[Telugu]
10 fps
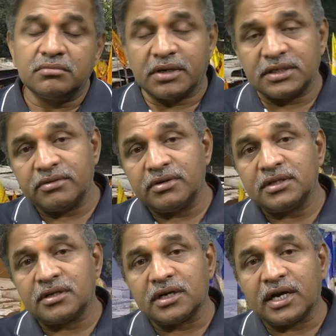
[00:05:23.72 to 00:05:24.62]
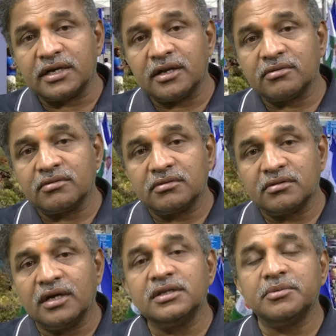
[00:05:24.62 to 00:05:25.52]
ప్రజావేదికను కట్టారు
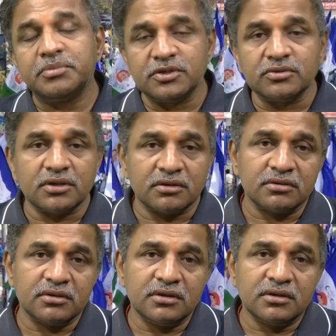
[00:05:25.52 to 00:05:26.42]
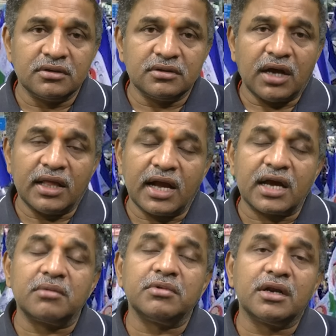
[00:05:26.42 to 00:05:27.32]
అని చెప్పి చెబుతారు అది
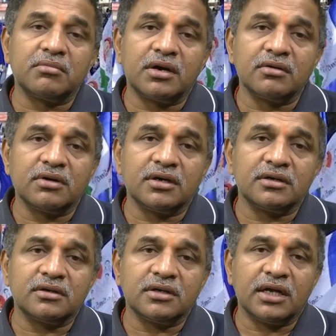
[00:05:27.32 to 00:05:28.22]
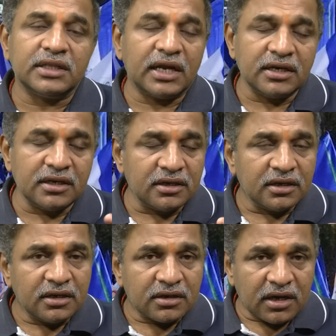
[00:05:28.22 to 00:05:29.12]
అక్రమ నిర్మాణం అని అంటారు దాన్ని
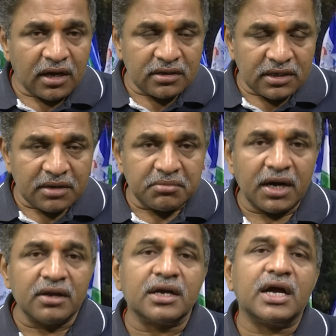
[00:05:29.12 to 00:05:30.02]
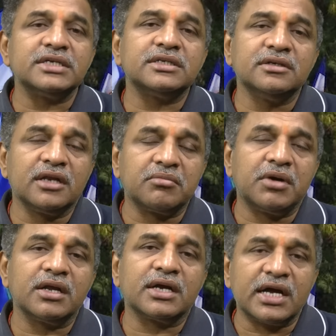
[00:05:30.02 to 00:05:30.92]
కా నిర్మాణం కాస్
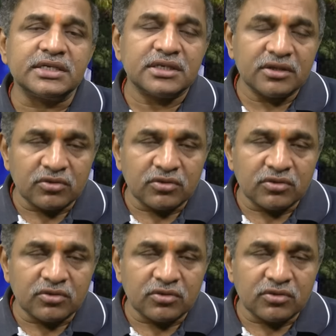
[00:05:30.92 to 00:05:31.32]
నిర్మాణం కాస్టే